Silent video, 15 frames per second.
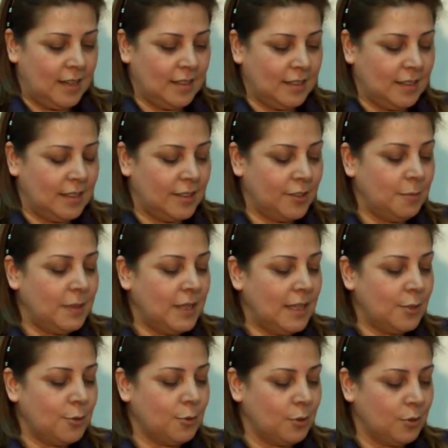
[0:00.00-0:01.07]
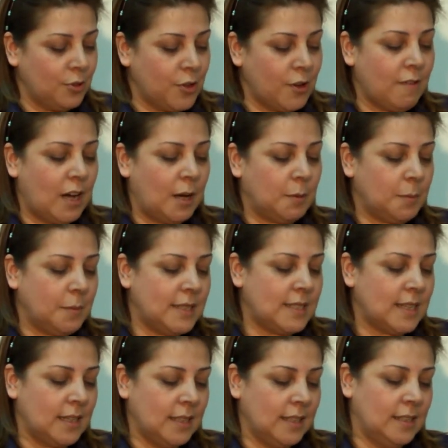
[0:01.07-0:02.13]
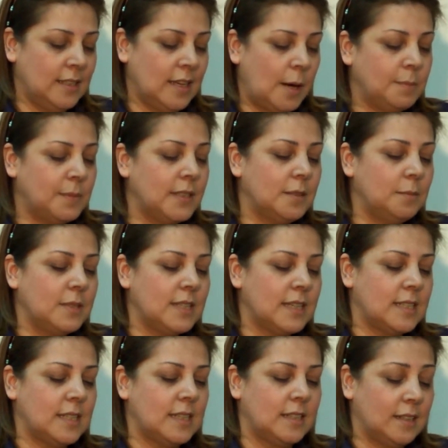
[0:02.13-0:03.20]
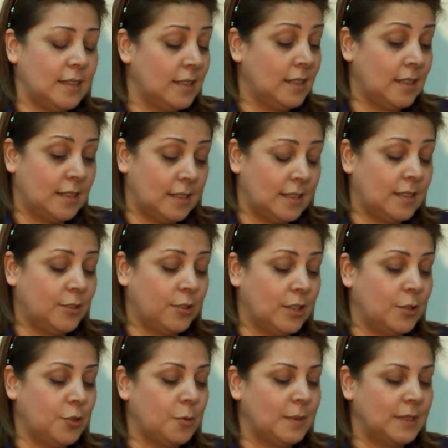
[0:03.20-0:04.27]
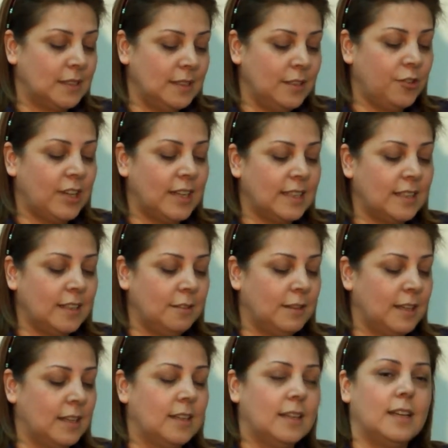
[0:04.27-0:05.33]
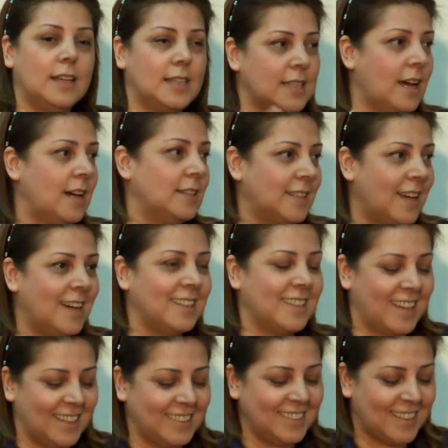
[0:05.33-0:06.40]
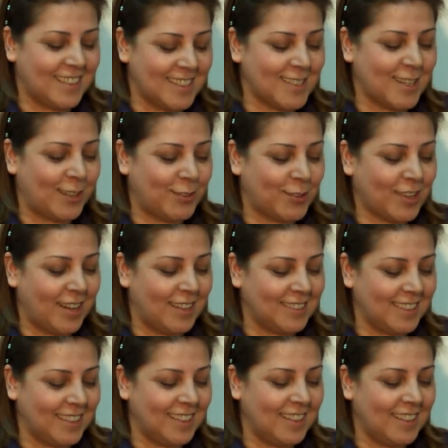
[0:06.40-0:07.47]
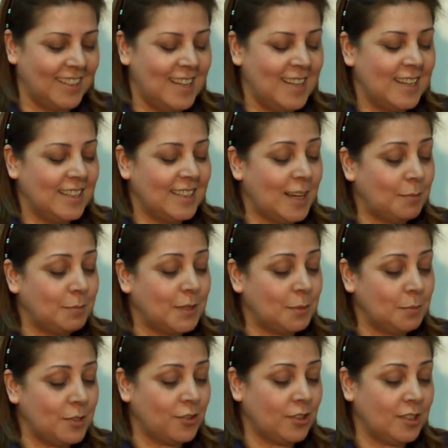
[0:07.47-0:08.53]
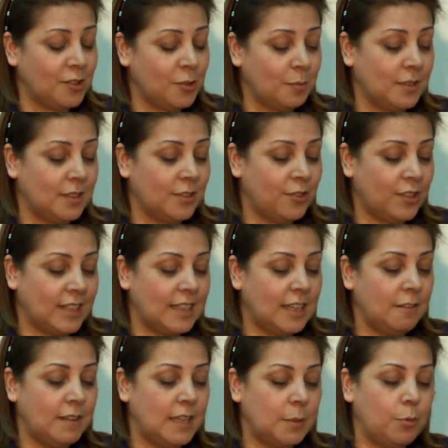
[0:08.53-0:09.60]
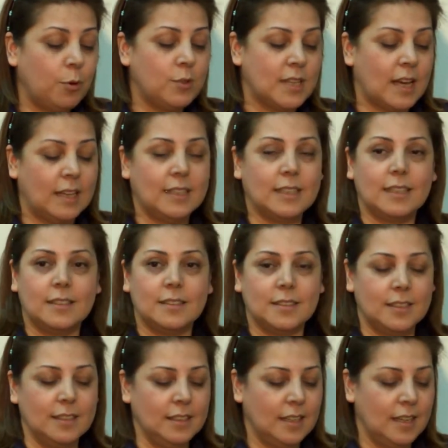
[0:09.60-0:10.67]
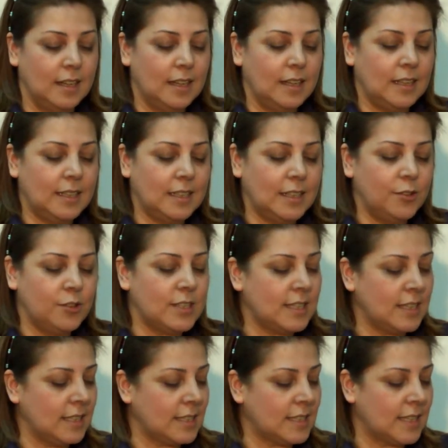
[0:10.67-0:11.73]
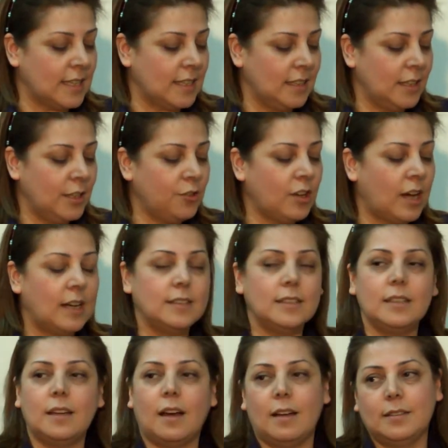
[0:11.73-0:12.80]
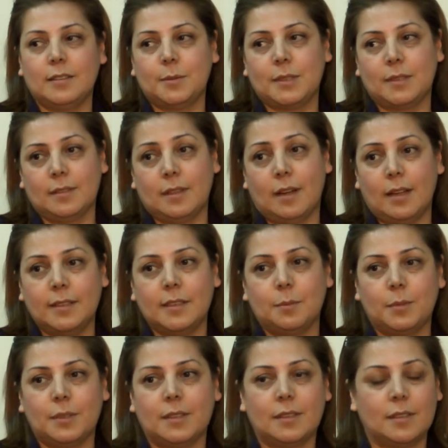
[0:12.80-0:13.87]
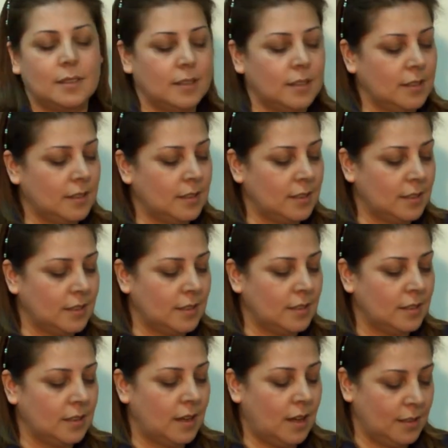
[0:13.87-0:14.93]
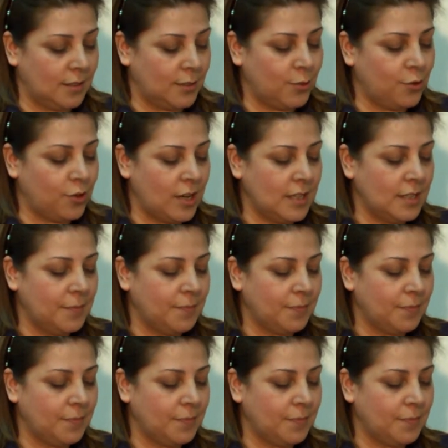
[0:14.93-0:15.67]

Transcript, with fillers: E, şimdi ilk sorunun cevabı bize yaptığımız esi, e, çalışmanın şekil ve eser derken ağız alışkanlığıyla yaptığımız çalışmanın şekil ve yapı özelliklerini, ikincisi ise içerdiği anlat, anlamı e, anlatacak.